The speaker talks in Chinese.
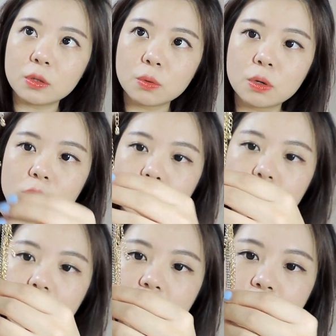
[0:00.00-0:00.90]
多就
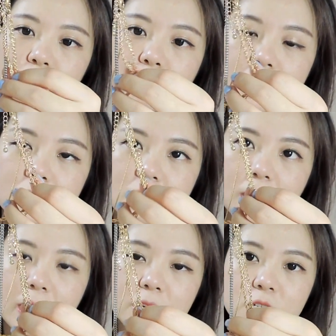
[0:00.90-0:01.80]
是衣服都配得起
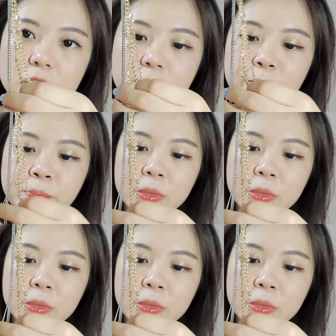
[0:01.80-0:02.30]
来，是。